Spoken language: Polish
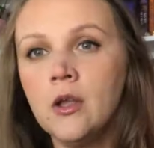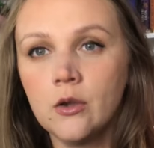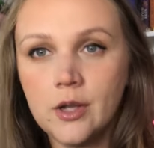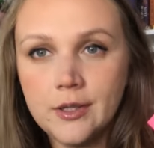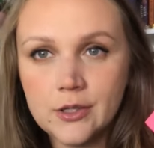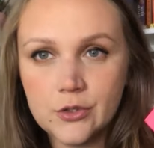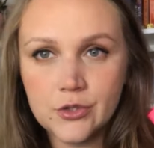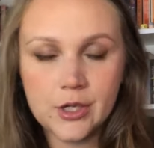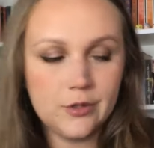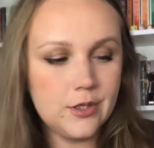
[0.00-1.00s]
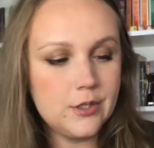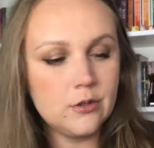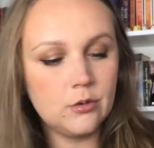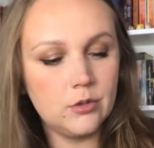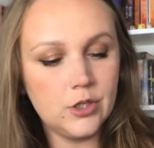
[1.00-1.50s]
Kolejna książka to
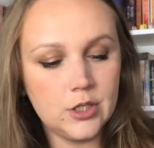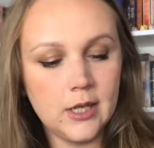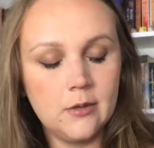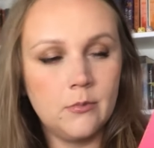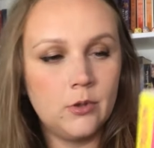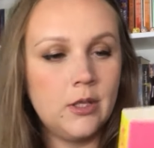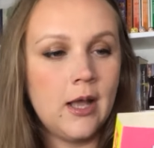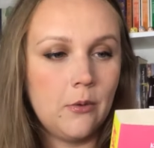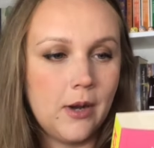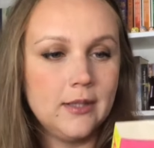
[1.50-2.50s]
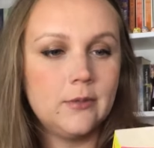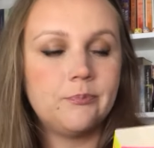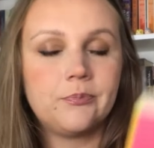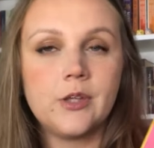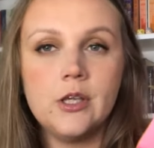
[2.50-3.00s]
jest Króliczek Mony Awad.
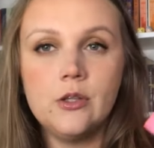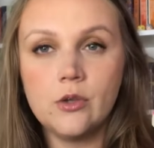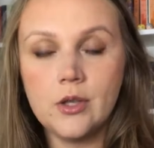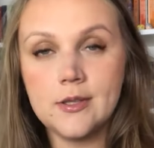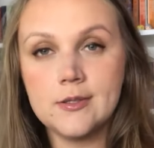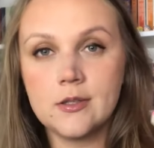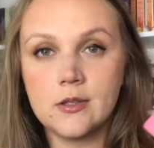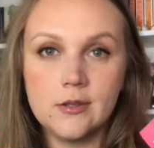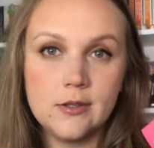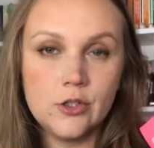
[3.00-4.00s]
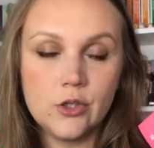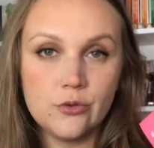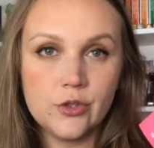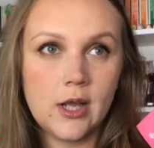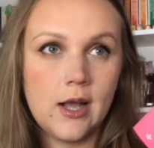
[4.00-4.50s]
I to jest
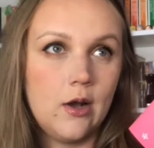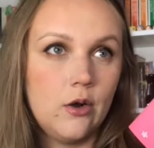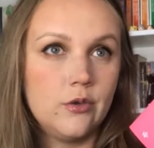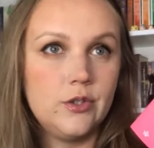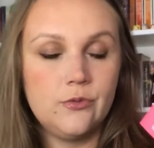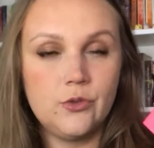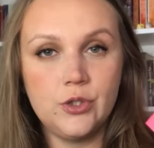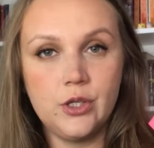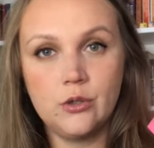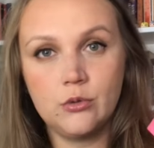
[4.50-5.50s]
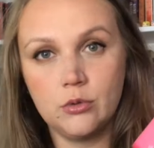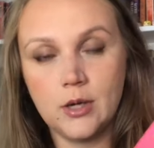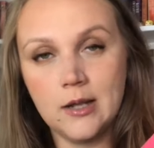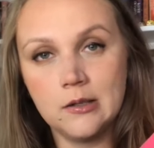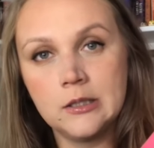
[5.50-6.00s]
książka o dziewczynie,
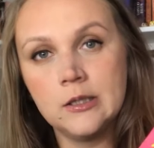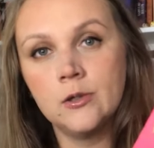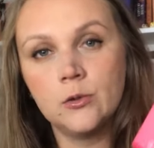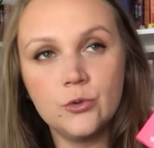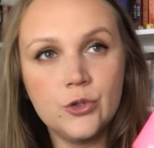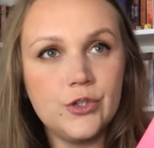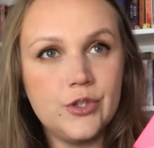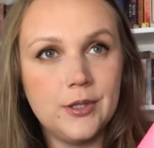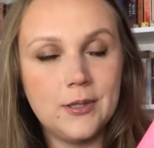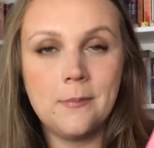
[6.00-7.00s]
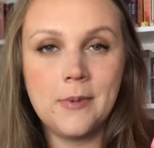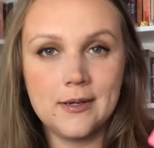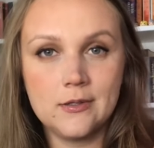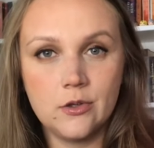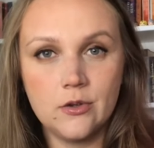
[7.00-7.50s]
która uczy się na
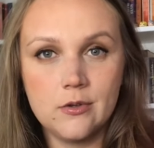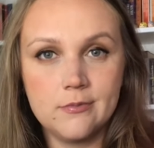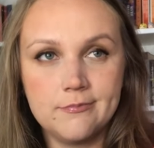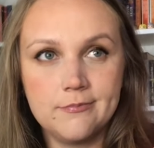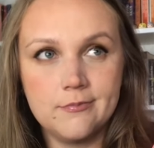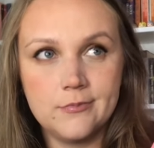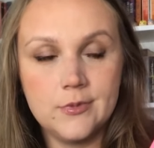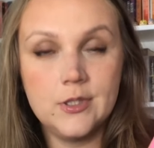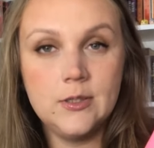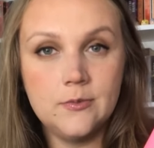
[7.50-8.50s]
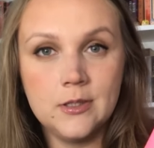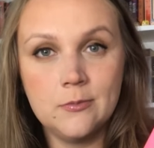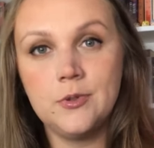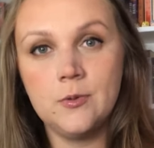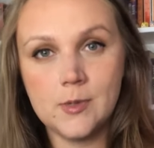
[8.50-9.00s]
bardzo dziwnym
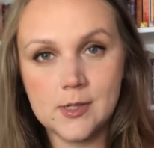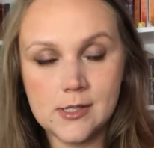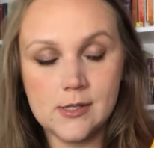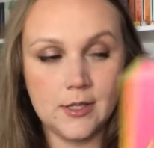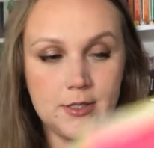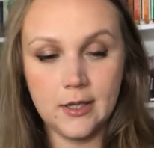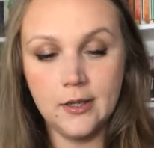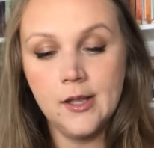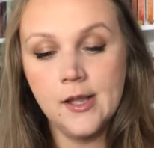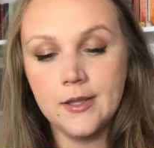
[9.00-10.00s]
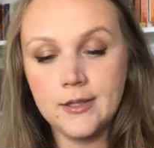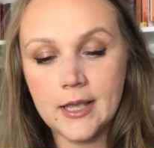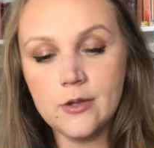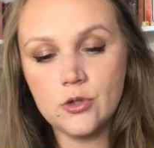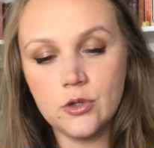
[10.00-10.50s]
uniwersytecie. Ja
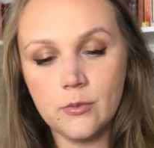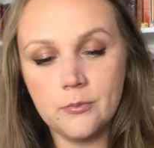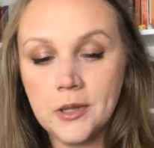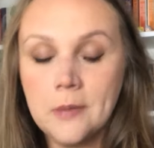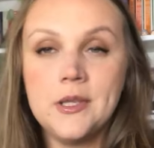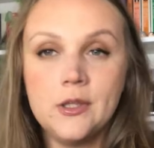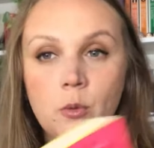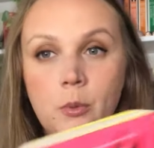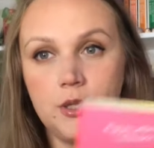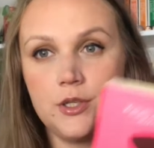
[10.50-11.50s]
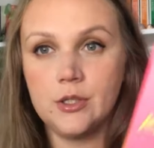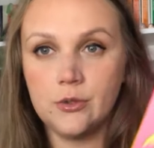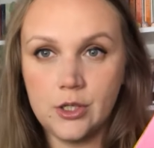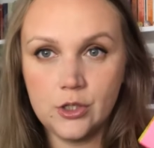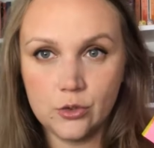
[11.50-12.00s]
już miałam jedno podejście do
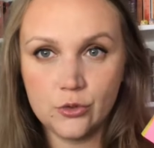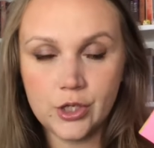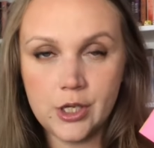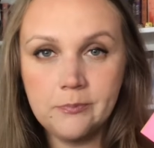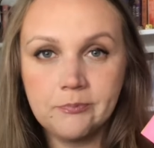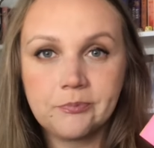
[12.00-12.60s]
tej książki.